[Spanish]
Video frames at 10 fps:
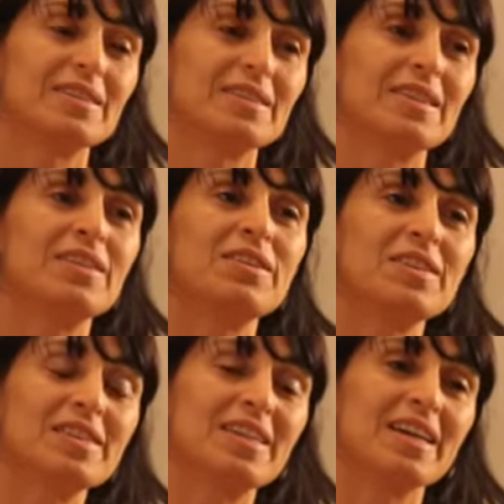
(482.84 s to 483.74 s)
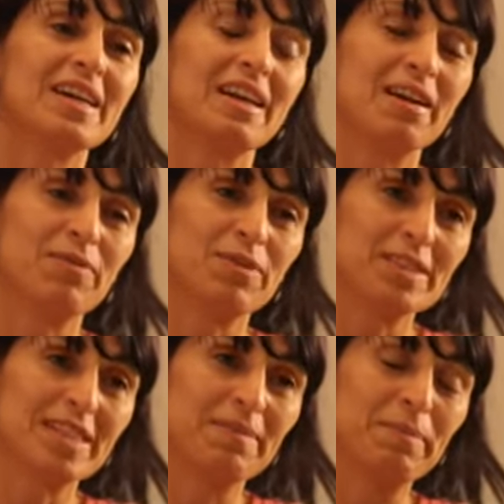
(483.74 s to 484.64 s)
¿De dónde sacas la
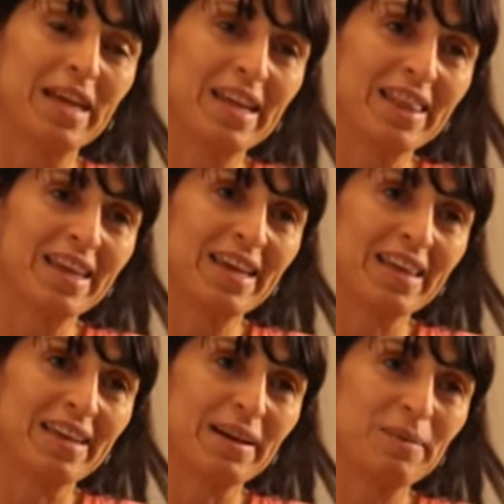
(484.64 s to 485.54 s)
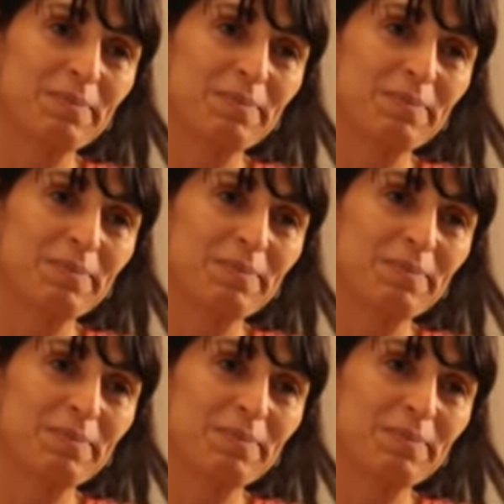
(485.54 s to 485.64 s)
fuerza para el día a día?